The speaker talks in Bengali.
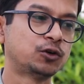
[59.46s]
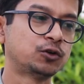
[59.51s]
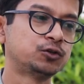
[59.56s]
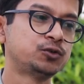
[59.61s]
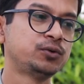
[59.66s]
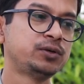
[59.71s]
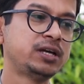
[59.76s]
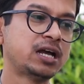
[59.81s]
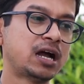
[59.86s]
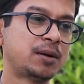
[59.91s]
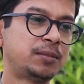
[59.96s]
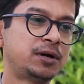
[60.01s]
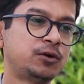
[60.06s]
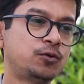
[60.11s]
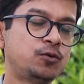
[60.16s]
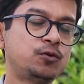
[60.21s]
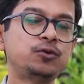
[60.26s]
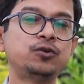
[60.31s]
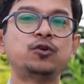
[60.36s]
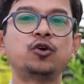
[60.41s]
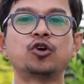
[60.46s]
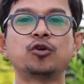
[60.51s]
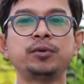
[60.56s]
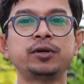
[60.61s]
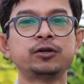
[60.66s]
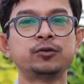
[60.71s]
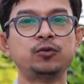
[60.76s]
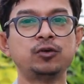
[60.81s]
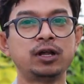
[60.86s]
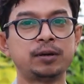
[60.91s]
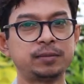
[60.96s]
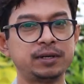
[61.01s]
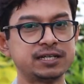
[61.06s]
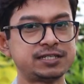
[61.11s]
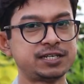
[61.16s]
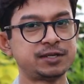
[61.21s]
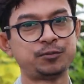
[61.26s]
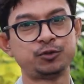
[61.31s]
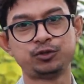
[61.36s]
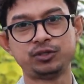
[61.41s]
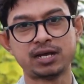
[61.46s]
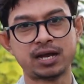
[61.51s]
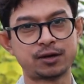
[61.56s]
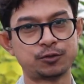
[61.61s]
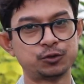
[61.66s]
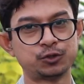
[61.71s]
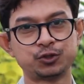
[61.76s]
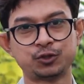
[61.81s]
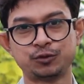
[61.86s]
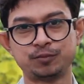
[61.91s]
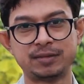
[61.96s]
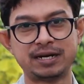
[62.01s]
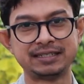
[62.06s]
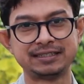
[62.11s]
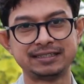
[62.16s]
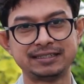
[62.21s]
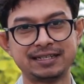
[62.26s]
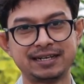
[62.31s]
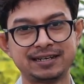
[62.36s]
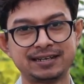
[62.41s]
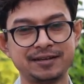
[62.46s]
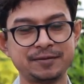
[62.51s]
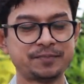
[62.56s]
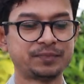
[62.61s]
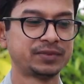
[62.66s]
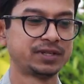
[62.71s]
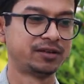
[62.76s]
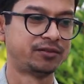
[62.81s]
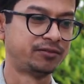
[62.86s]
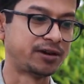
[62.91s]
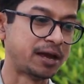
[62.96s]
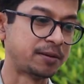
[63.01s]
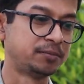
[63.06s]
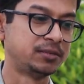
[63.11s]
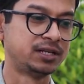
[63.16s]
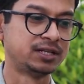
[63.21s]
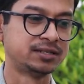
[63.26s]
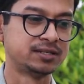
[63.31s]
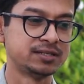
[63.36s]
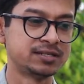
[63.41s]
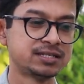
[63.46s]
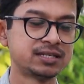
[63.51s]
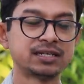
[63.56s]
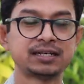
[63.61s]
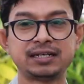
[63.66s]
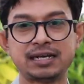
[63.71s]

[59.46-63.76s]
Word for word: ততই আমার অন্য রকমের গোলাপ গাছের প্রতি আকর্ষণ বাড়তে থাকে র্যামলার্স